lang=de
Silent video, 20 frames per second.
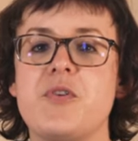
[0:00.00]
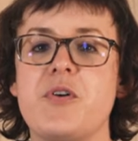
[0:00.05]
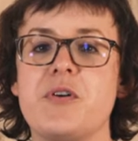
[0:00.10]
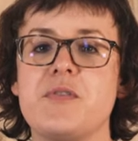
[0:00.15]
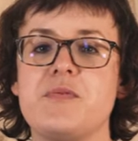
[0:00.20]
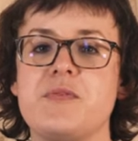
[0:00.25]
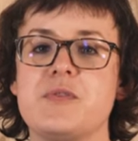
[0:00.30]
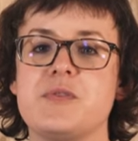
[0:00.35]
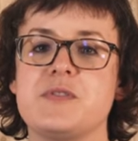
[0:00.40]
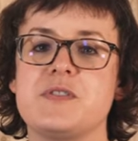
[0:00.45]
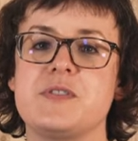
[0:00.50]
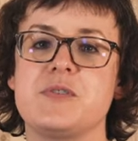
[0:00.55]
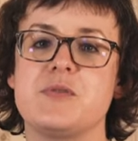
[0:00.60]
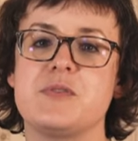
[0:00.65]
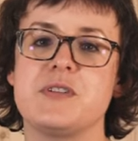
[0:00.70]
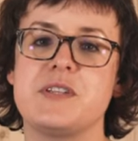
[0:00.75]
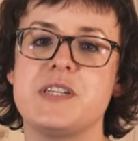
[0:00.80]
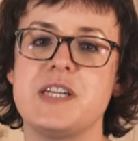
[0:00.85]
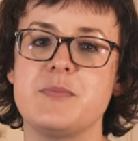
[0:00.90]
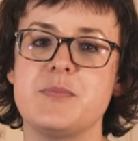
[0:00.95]
wollen wir uns die
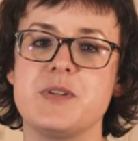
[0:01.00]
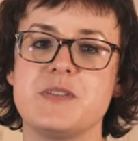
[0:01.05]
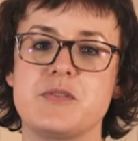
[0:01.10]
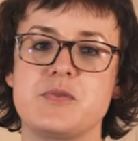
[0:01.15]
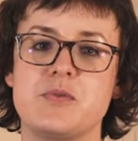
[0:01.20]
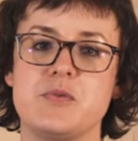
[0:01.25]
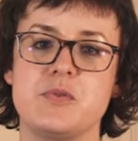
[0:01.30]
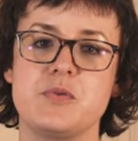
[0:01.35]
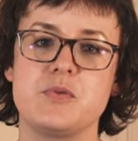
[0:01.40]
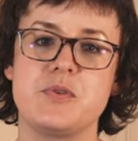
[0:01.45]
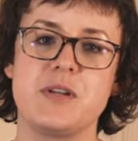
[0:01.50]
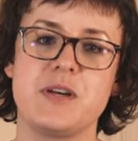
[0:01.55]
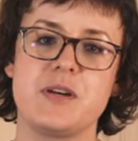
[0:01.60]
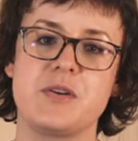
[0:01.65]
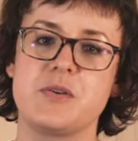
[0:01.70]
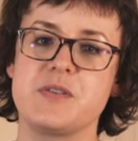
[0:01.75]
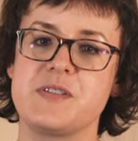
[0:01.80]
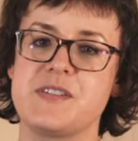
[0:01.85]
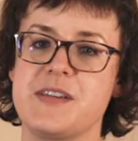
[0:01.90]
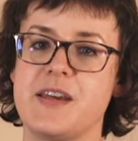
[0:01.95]
Unternehmenskultur der
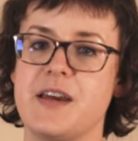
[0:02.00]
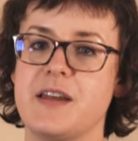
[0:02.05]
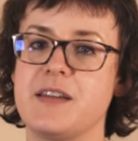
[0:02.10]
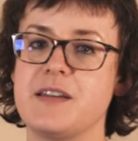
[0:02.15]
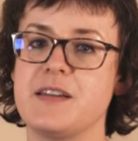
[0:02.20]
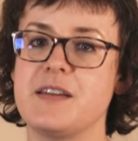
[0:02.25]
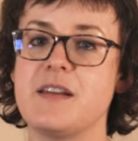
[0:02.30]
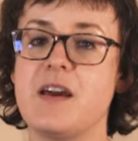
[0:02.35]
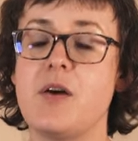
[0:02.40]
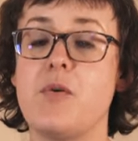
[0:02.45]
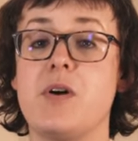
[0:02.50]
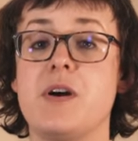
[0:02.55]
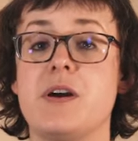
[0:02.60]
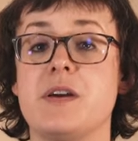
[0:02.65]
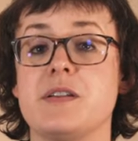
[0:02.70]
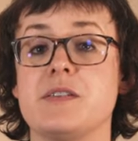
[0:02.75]
Konzerne genauer